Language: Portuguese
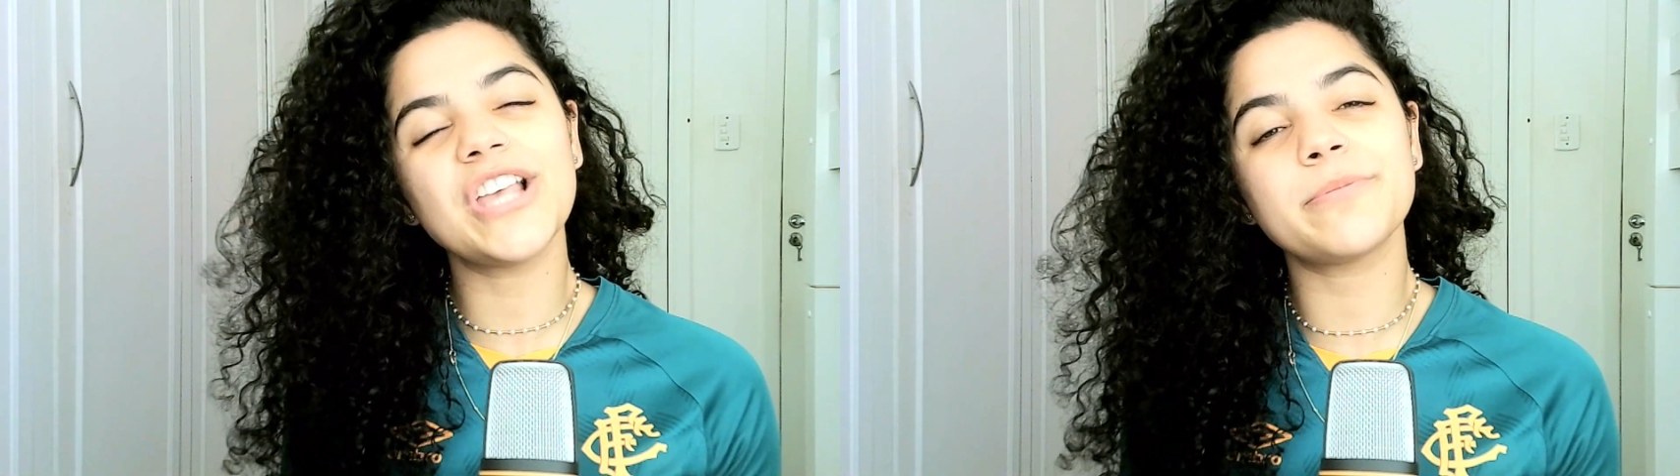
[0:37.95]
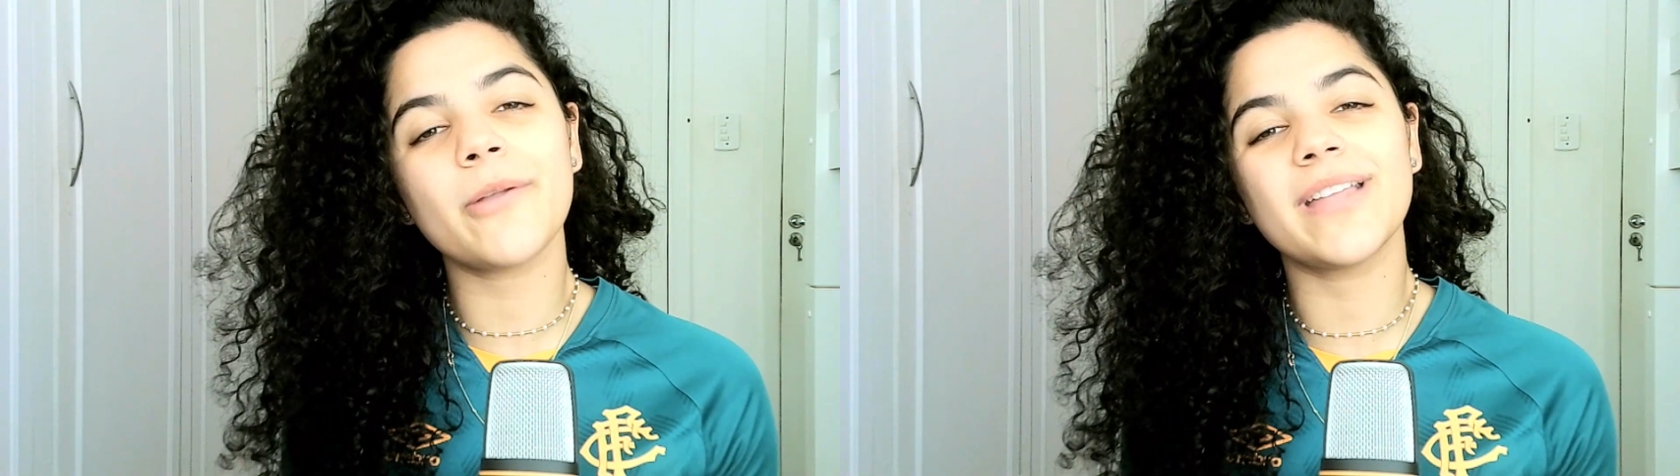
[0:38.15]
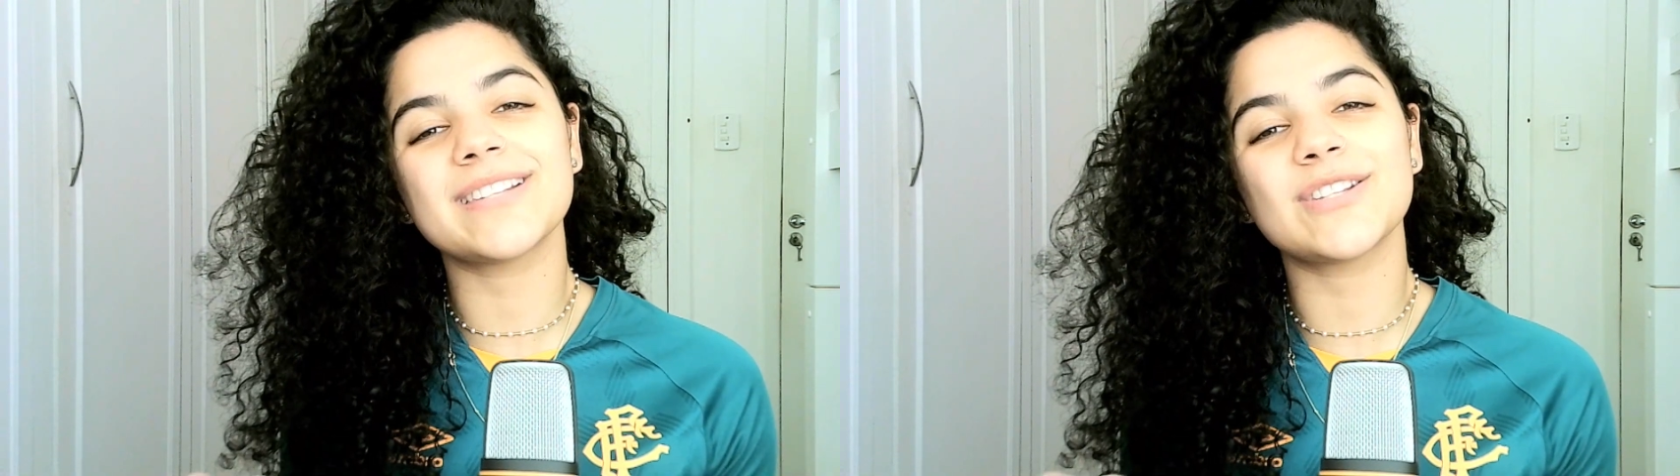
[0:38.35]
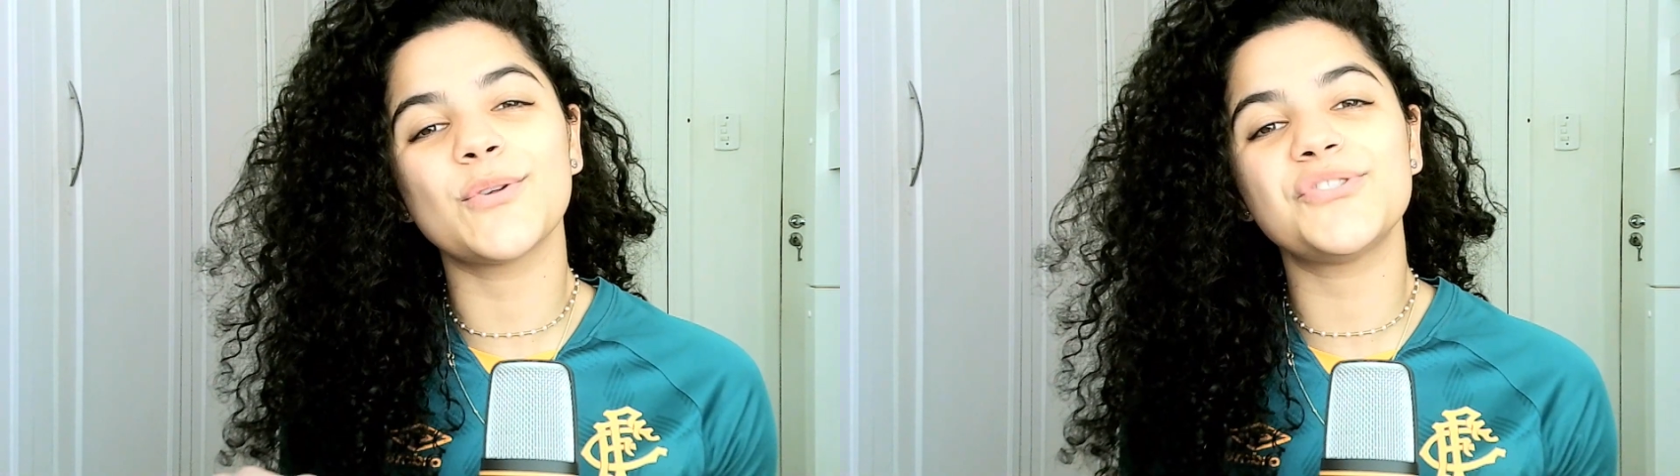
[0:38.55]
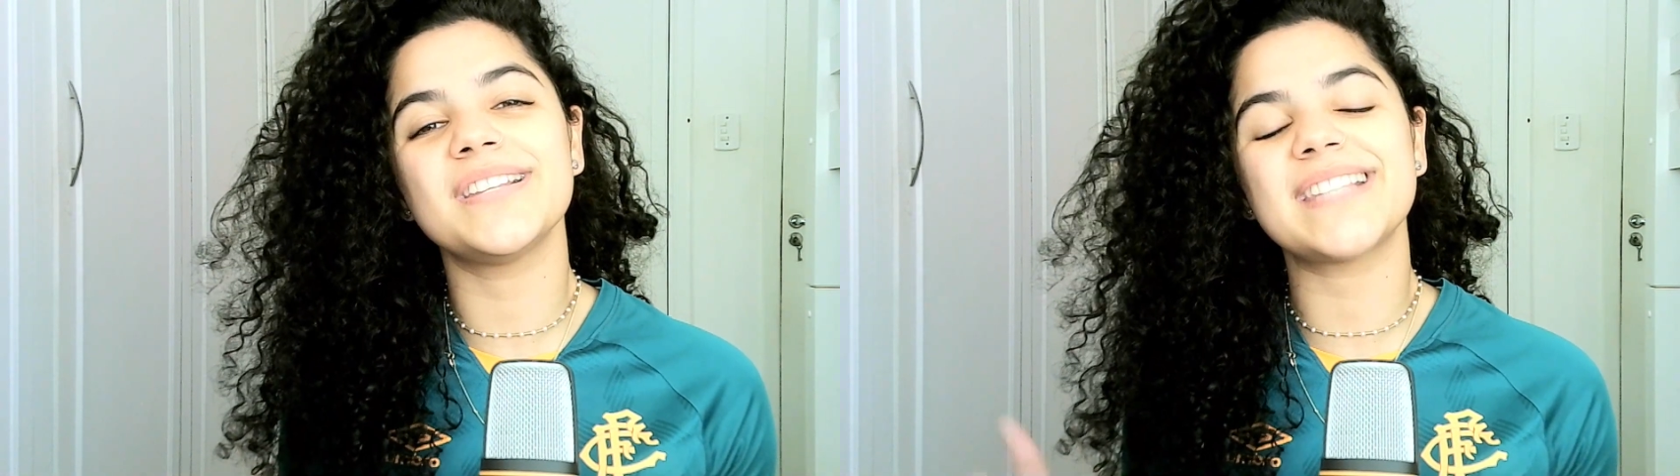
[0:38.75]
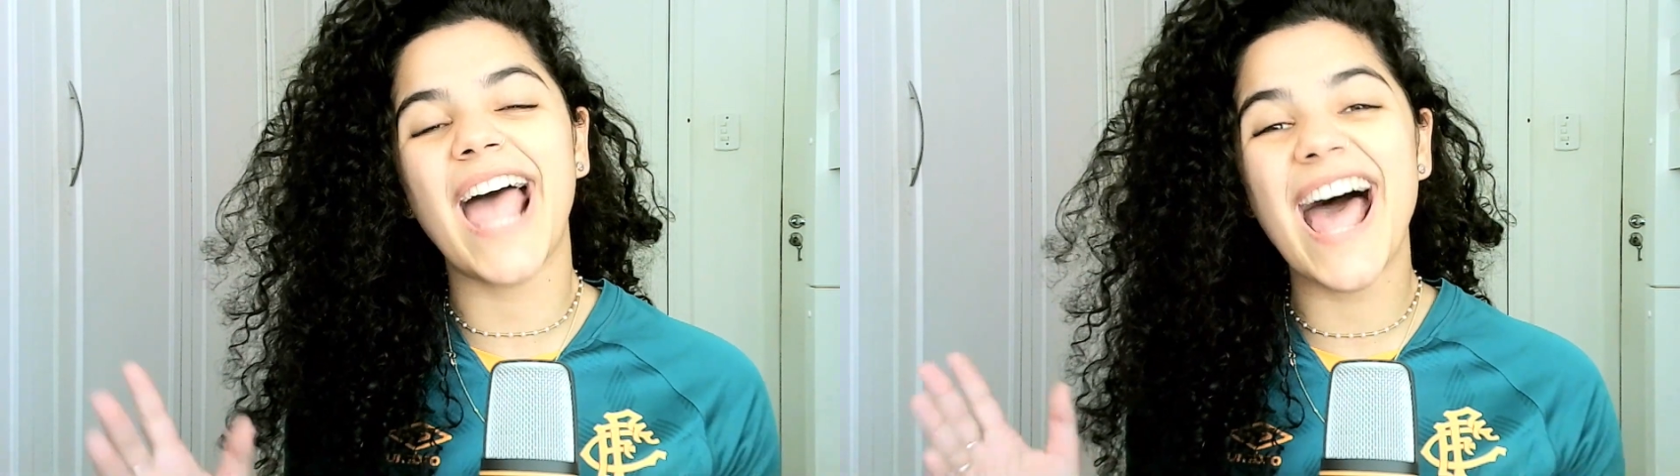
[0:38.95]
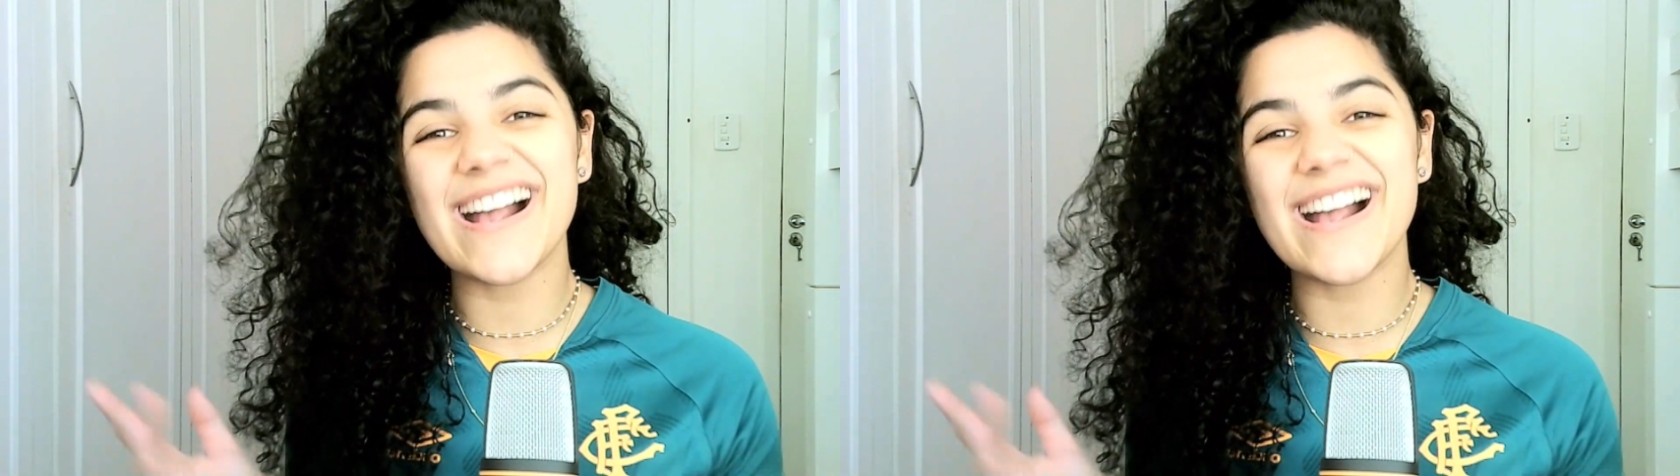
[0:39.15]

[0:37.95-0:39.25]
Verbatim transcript: respeito dessa notícia